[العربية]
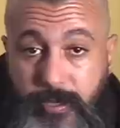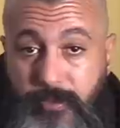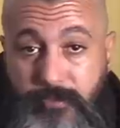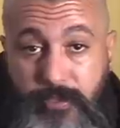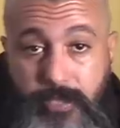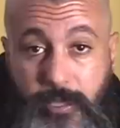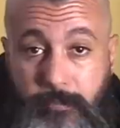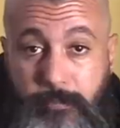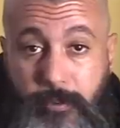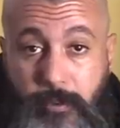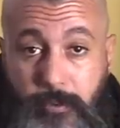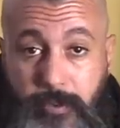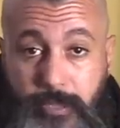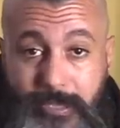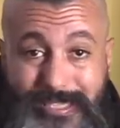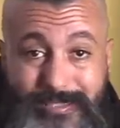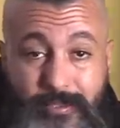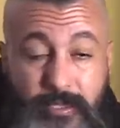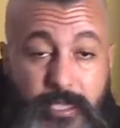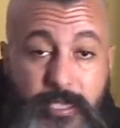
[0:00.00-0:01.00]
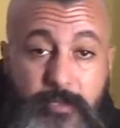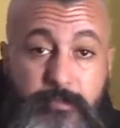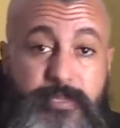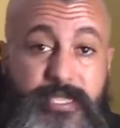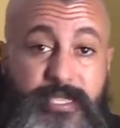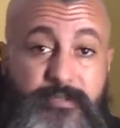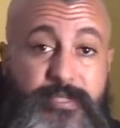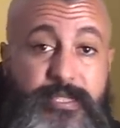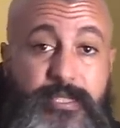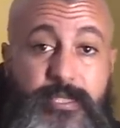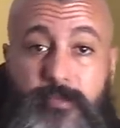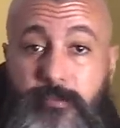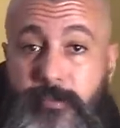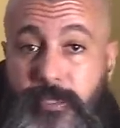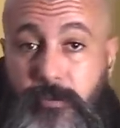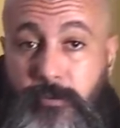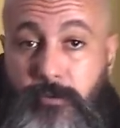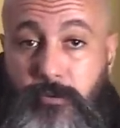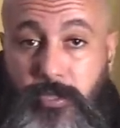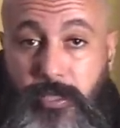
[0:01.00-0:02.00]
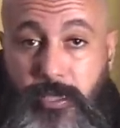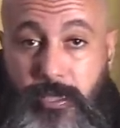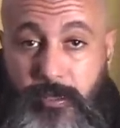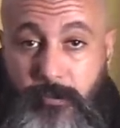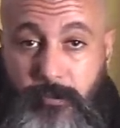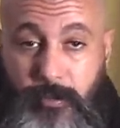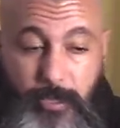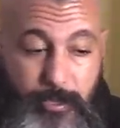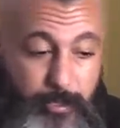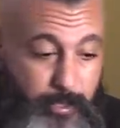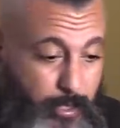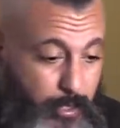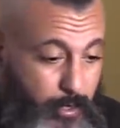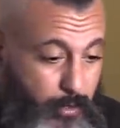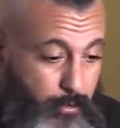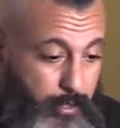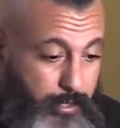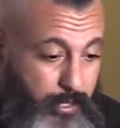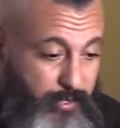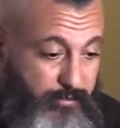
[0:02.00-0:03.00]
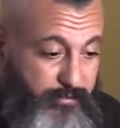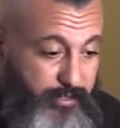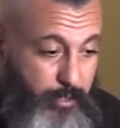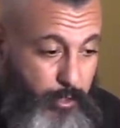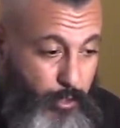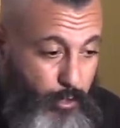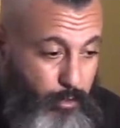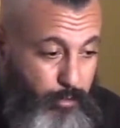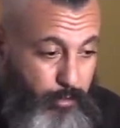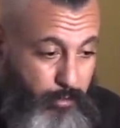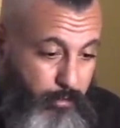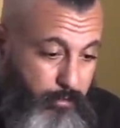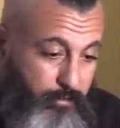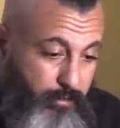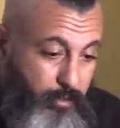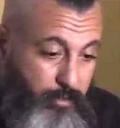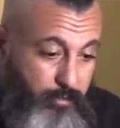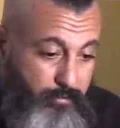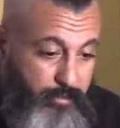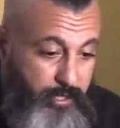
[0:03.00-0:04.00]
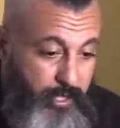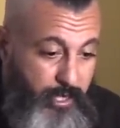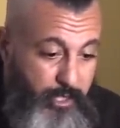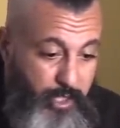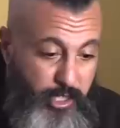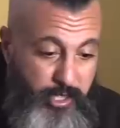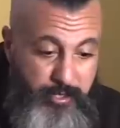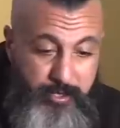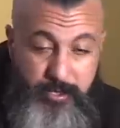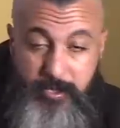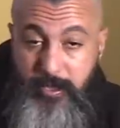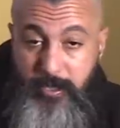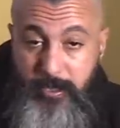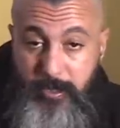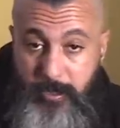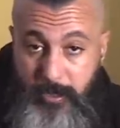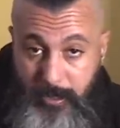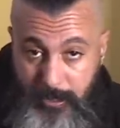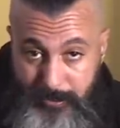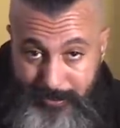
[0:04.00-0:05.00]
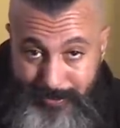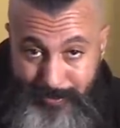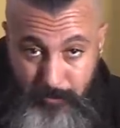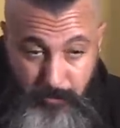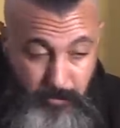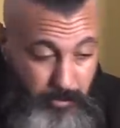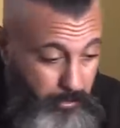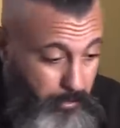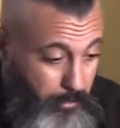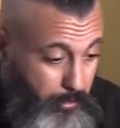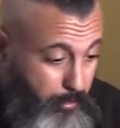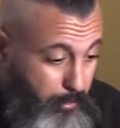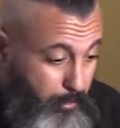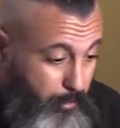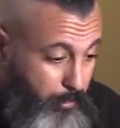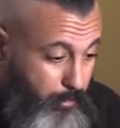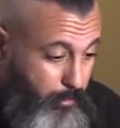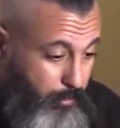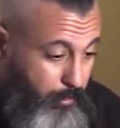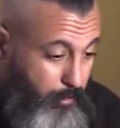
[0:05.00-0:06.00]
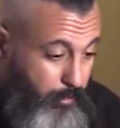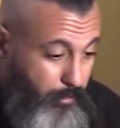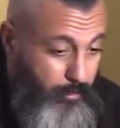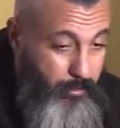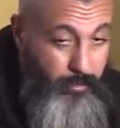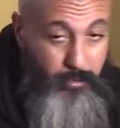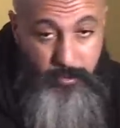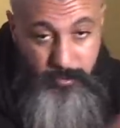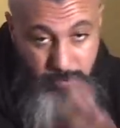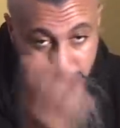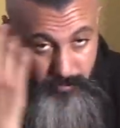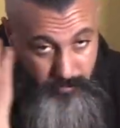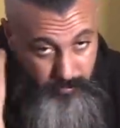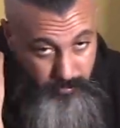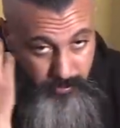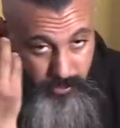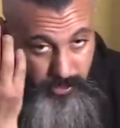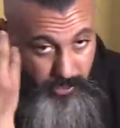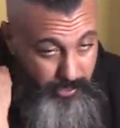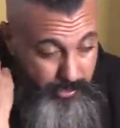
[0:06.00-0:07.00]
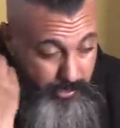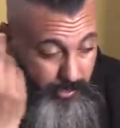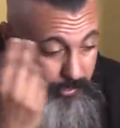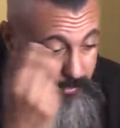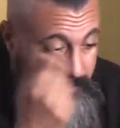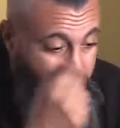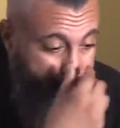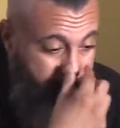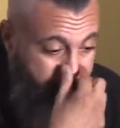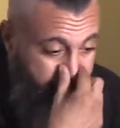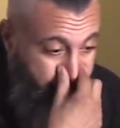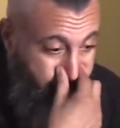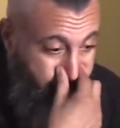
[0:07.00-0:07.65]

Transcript: هنا في هذا البلون هذا بزاف الناس ما ردوش ليها البلان وانا فيديو في اتش اس قديم دونك شي حاجه اللي دازت